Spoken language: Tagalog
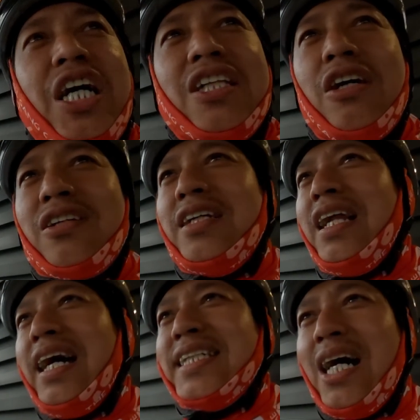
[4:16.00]
shoutout ko
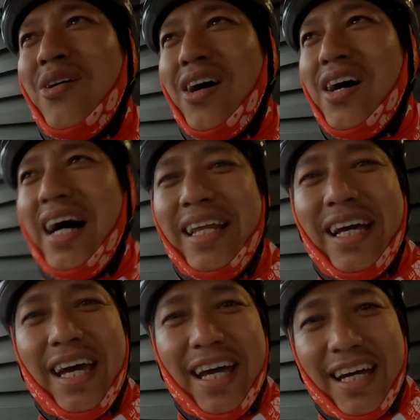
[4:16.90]
na lang asawa ko,
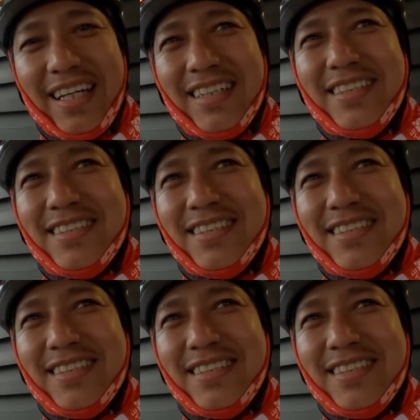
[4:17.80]
ani.